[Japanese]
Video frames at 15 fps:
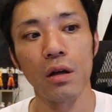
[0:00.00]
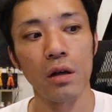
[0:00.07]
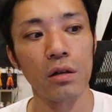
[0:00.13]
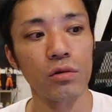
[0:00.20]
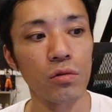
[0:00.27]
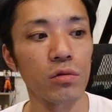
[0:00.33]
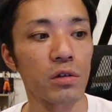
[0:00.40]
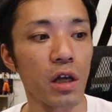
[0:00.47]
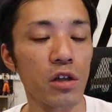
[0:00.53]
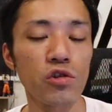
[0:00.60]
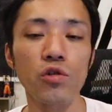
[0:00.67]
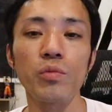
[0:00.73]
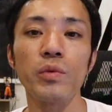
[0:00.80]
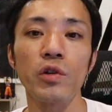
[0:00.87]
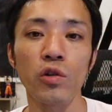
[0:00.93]
そう誕
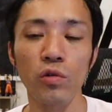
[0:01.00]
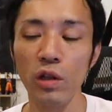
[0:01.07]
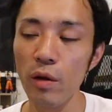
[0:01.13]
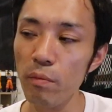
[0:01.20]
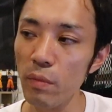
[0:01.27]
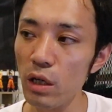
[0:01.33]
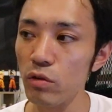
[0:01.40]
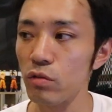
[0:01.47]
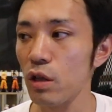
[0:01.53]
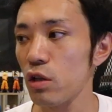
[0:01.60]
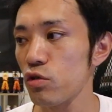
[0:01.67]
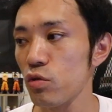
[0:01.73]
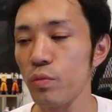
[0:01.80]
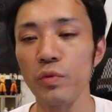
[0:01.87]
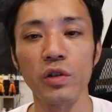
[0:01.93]
生日4年前の誕
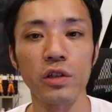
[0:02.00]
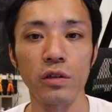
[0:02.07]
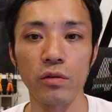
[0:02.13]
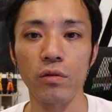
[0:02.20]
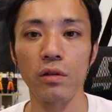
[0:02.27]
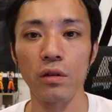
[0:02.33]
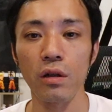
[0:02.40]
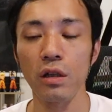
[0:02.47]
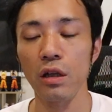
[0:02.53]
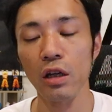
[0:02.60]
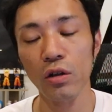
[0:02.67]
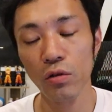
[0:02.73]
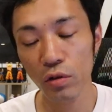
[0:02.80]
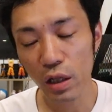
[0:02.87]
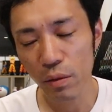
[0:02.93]
生日プレゼントかな
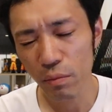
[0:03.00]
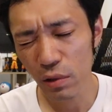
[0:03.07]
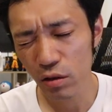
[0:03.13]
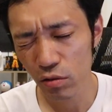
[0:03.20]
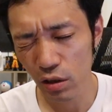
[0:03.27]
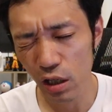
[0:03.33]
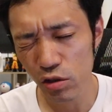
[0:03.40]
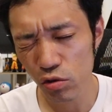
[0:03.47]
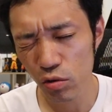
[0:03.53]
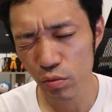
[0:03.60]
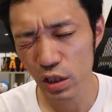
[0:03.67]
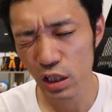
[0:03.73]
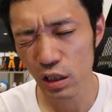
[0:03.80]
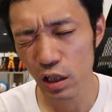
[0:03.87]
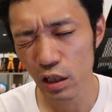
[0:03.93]
4年前の誕生
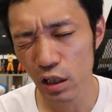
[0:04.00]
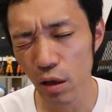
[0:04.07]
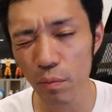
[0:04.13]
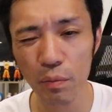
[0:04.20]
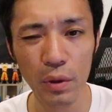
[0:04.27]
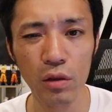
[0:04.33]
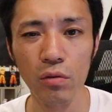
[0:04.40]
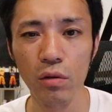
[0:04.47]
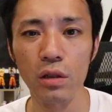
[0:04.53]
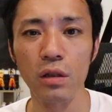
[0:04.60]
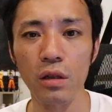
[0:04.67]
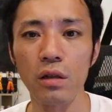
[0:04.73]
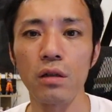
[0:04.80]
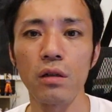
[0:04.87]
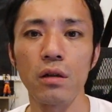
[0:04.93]
日記念キャンペーンとか
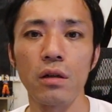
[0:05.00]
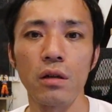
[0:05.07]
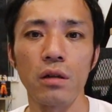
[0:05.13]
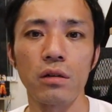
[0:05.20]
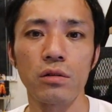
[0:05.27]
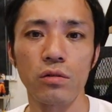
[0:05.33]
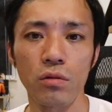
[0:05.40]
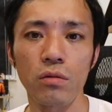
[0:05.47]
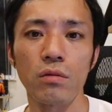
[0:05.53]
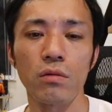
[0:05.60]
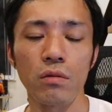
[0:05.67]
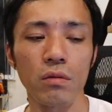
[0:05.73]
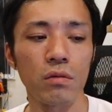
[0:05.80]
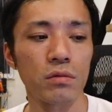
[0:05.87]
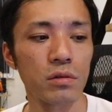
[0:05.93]
でそ
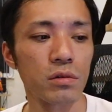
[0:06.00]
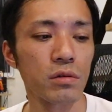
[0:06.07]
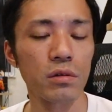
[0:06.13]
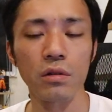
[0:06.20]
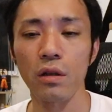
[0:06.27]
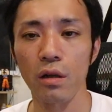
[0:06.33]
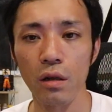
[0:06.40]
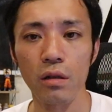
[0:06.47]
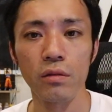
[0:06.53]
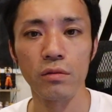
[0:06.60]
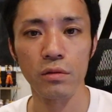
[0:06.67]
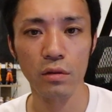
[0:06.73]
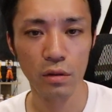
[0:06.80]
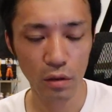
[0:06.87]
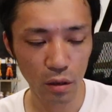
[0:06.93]
う作った売っ
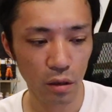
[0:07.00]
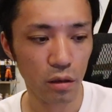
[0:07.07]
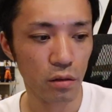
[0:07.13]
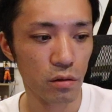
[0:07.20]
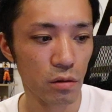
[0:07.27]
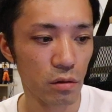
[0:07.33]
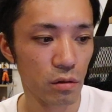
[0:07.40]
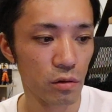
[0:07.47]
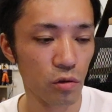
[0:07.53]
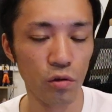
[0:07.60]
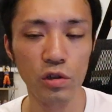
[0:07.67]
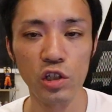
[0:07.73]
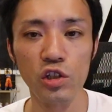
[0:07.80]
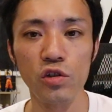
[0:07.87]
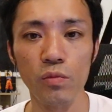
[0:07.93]
てそ
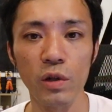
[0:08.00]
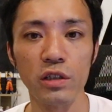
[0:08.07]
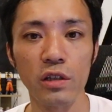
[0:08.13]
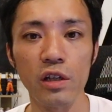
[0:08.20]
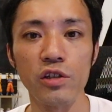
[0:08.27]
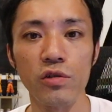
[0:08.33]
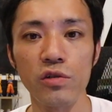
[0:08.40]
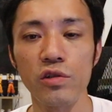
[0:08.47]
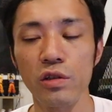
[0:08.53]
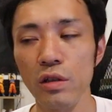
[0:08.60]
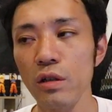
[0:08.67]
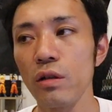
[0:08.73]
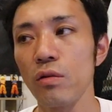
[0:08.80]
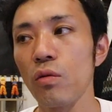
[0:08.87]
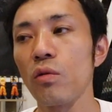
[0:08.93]
の20万算出し
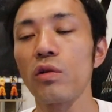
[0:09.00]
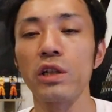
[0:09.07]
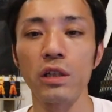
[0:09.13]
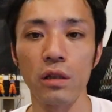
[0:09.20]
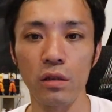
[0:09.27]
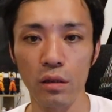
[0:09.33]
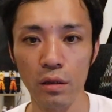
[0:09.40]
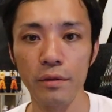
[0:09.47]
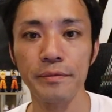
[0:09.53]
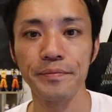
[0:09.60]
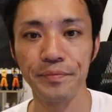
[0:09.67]
てここ来たんだよ